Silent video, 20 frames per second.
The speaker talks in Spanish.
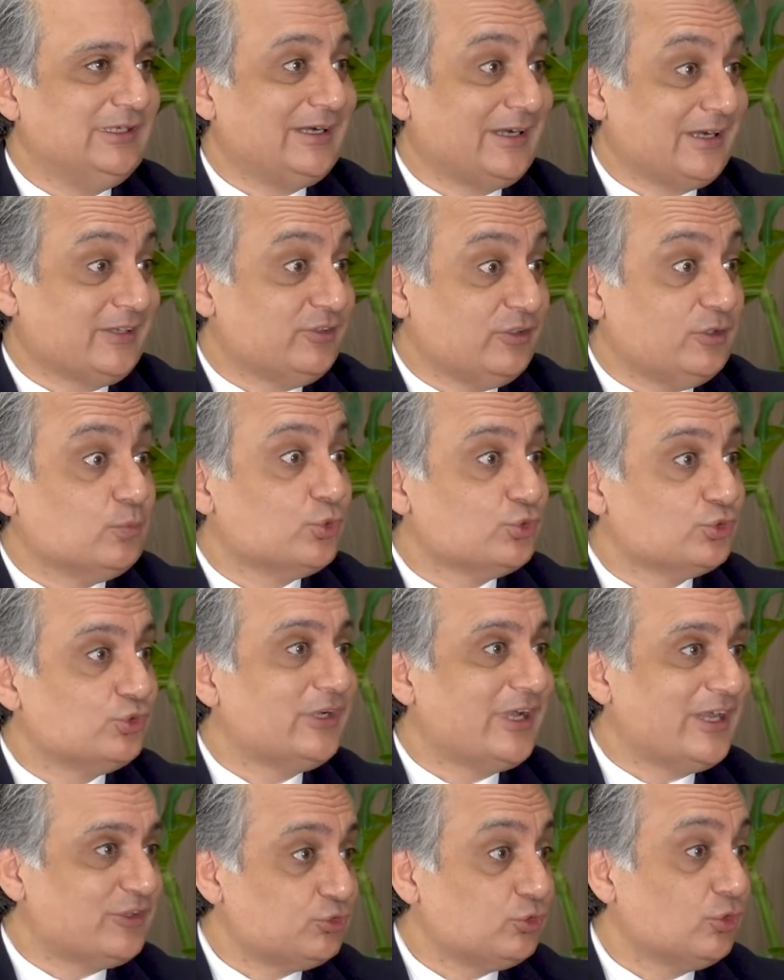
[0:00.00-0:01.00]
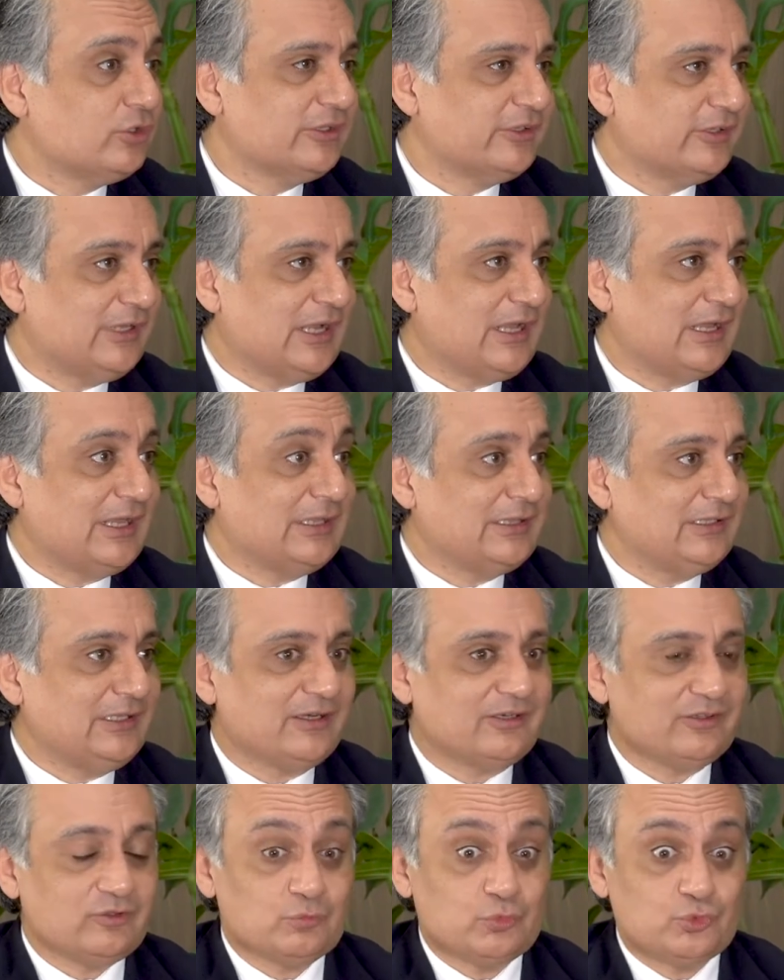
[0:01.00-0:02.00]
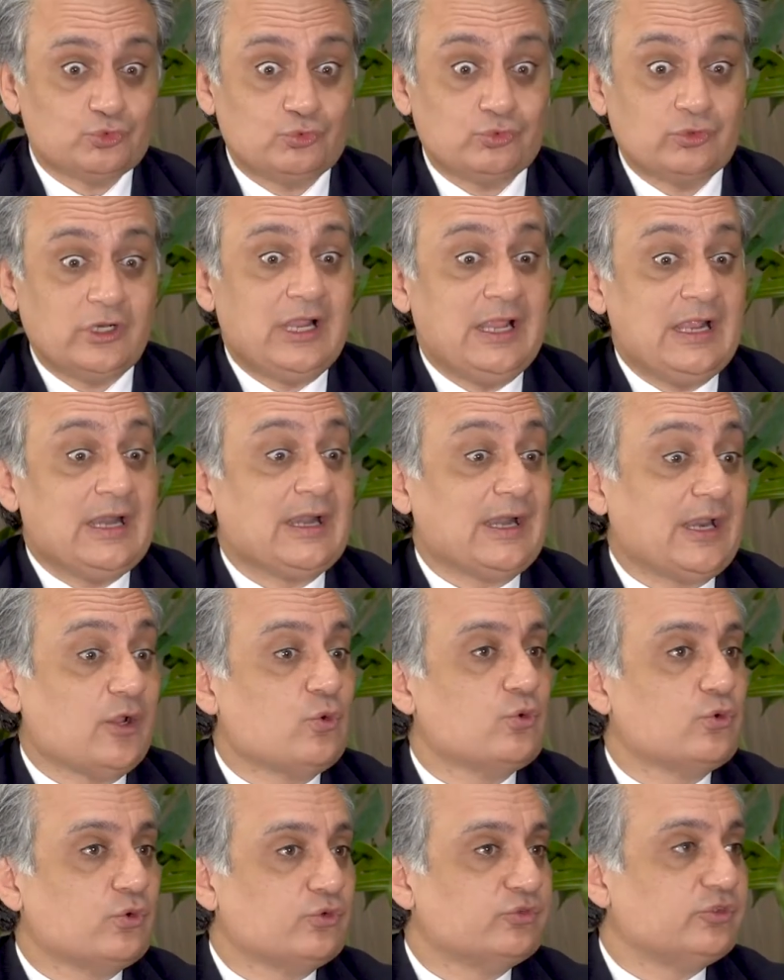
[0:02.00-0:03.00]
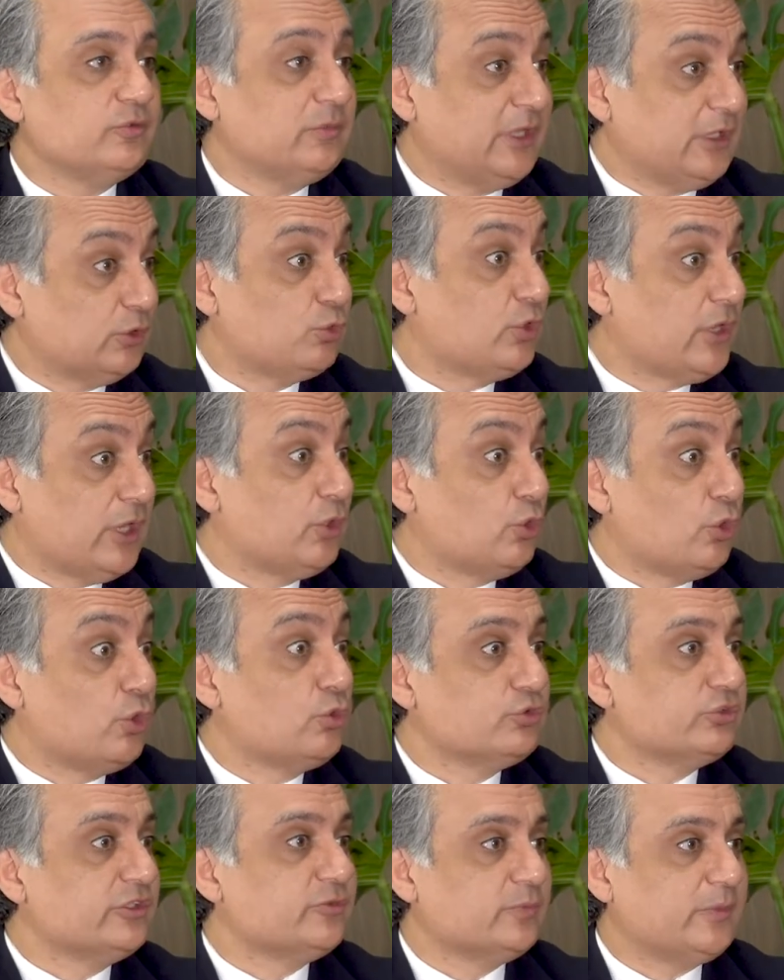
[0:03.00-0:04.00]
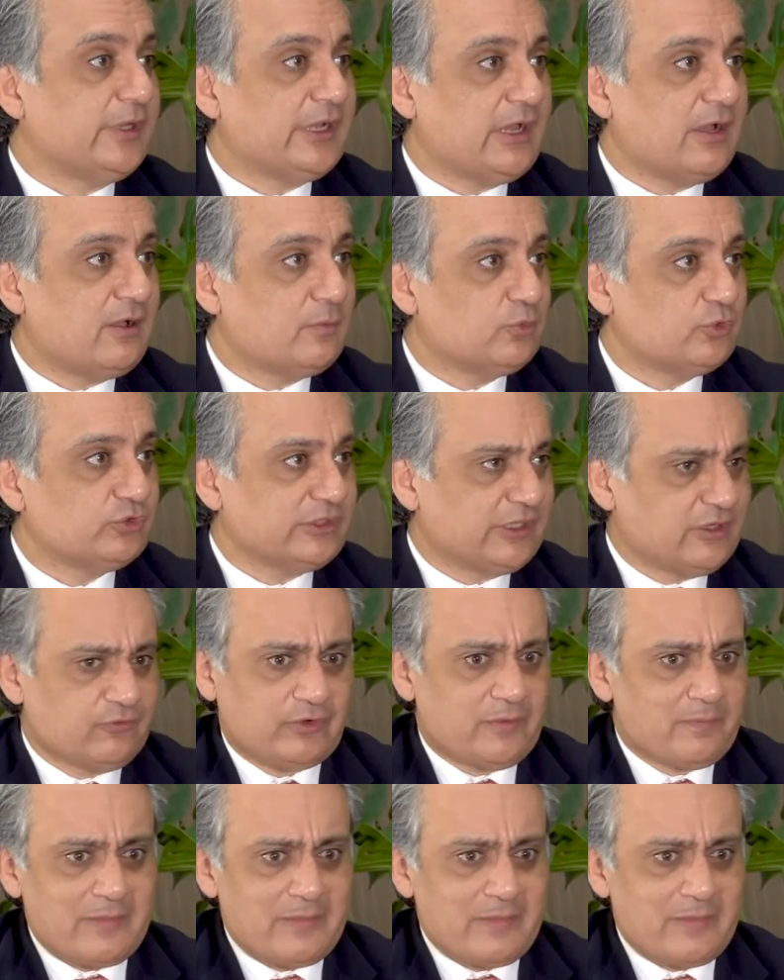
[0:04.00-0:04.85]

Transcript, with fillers: Recibimos donaciones de la gente y recibimos un reconocimiento que no nos esperábamos y que fue